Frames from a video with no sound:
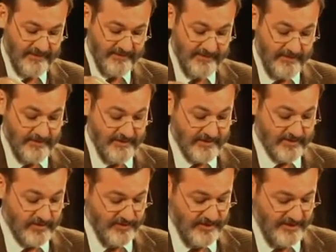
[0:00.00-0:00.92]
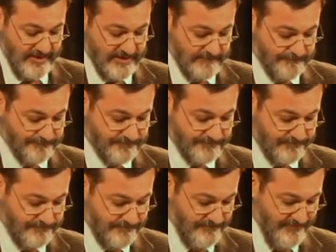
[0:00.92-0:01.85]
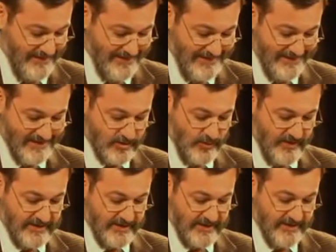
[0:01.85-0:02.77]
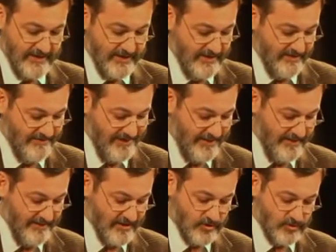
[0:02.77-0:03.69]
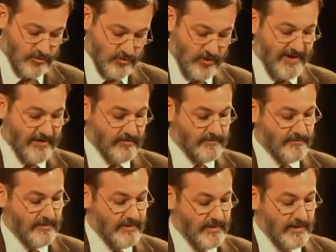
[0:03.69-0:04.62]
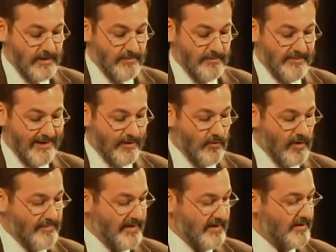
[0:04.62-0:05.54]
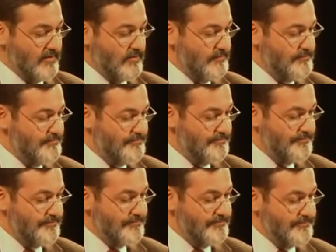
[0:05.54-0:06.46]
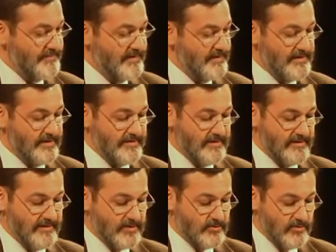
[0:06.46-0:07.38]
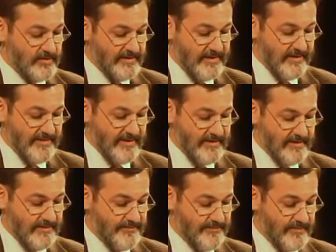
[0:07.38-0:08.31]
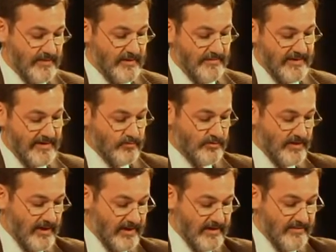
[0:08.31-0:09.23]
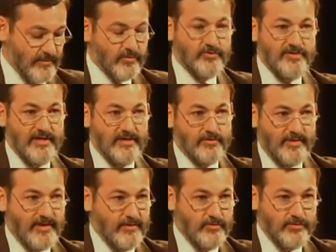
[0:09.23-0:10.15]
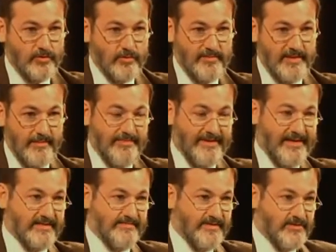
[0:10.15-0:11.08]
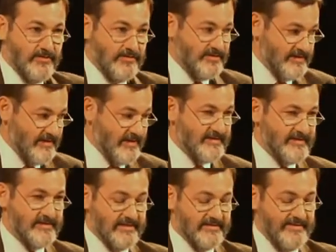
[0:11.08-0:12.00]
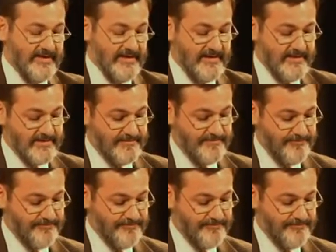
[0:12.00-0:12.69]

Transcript: Dicen las crónicas que el jesuita Francisco Solano viajó a México y dice el texto literalmente para buscar limosnas, objetos y comida para las misiones en las Islas Marianas.